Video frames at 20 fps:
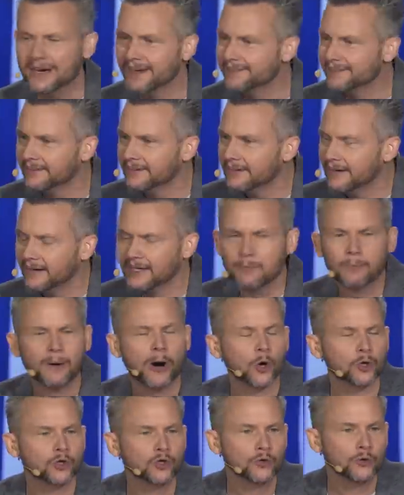Merz hätte nach
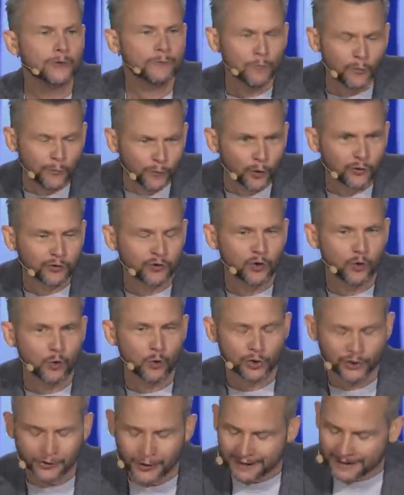gebrauchten UFOs
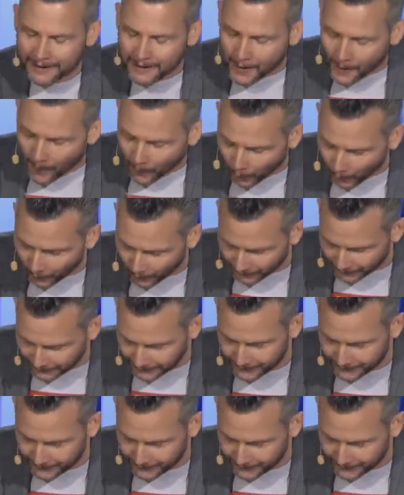gegoogelt und...